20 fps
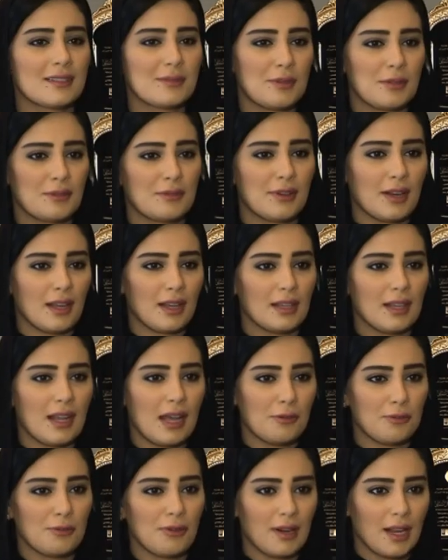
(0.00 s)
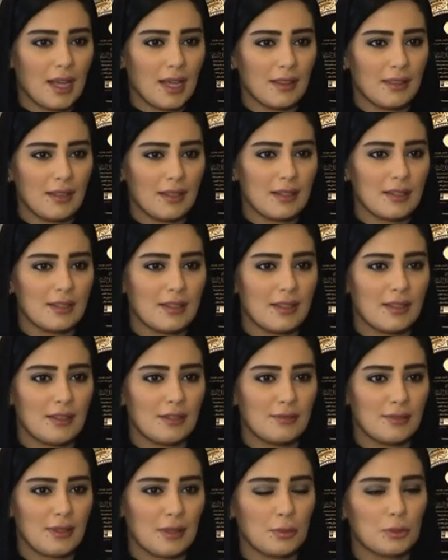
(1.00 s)
بالفرق الاوفر حظا
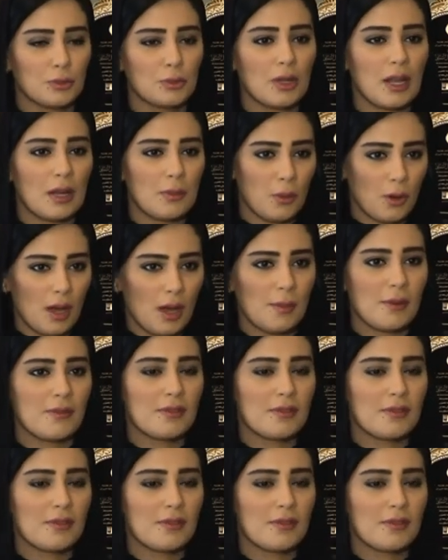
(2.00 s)
في البطوله المقامه في